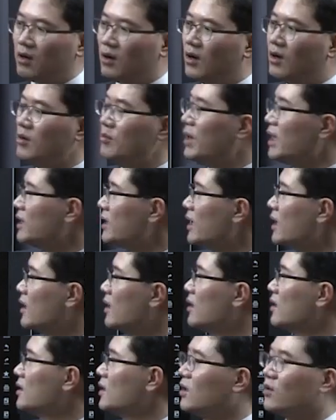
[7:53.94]

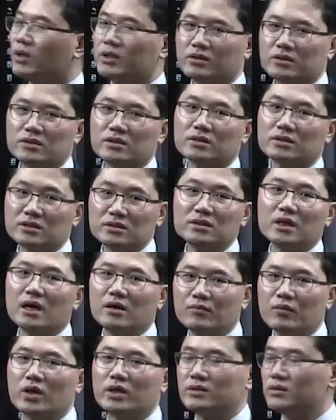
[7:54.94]
얼마냐라고 하는 거지. 그
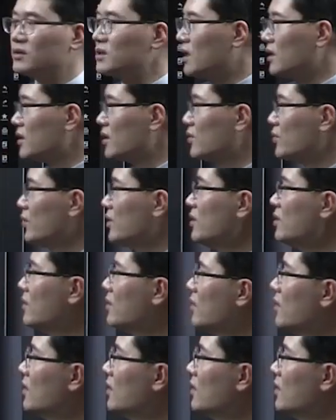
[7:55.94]
다음 확정 단계고요.